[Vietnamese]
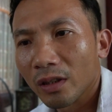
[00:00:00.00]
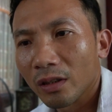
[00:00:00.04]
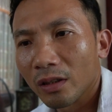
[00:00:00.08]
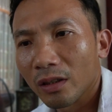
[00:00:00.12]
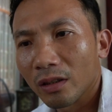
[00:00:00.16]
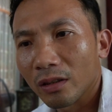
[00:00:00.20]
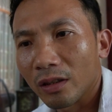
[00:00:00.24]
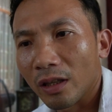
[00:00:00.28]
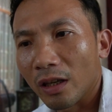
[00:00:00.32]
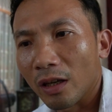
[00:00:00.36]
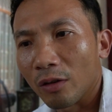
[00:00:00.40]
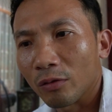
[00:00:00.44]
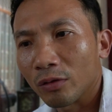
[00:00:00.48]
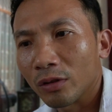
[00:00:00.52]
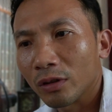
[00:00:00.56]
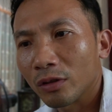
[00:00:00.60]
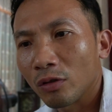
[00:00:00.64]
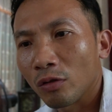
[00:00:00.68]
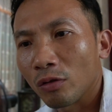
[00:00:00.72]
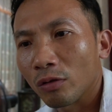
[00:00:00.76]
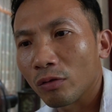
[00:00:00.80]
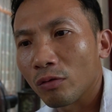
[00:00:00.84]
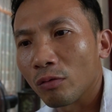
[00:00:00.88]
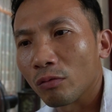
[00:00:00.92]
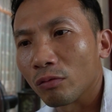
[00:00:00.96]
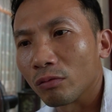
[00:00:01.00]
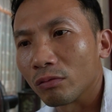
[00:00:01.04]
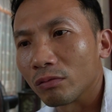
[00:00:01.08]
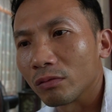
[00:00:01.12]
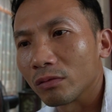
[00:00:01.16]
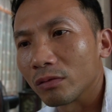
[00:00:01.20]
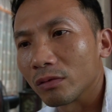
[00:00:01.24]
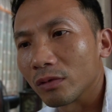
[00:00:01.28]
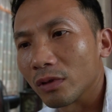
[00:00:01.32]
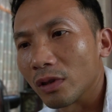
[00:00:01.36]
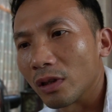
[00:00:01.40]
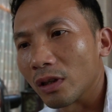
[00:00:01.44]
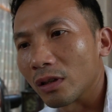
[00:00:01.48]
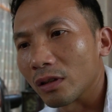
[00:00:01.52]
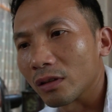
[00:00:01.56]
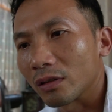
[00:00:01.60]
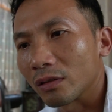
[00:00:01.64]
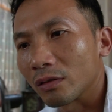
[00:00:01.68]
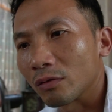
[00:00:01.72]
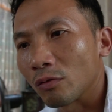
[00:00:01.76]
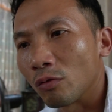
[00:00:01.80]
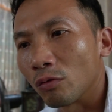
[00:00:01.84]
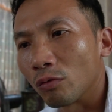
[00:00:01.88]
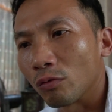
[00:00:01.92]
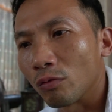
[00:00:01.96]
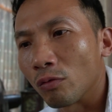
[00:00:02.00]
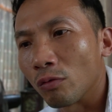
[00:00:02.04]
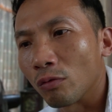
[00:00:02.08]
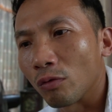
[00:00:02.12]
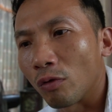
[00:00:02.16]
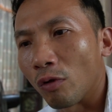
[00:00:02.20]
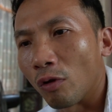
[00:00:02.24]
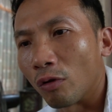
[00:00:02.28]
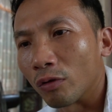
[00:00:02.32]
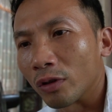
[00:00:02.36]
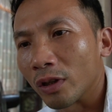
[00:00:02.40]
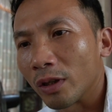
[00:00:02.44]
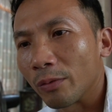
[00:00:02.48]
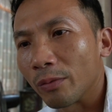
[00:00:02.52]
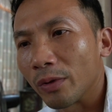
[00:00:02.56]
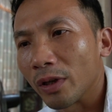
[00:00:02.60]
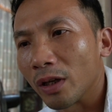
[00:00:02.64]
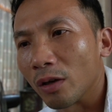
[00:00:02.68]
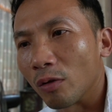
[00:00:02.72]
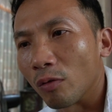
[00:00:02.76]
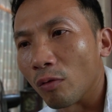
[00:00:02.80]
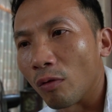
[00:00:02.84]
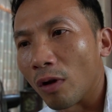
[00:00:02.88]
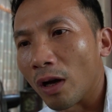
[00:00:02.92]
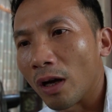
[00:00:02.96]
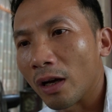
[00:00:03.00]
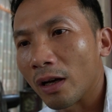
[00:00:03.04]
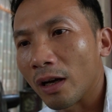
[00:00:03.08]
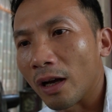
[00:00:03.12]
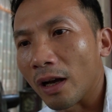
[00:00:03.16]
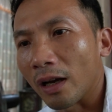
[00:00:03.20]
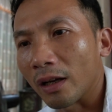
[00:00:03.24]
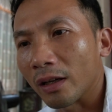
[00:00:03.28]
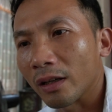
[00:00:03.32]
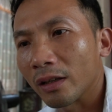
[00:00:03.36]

tiếp theo như tôi cũng được cùng cùng có tìm hiểu qua các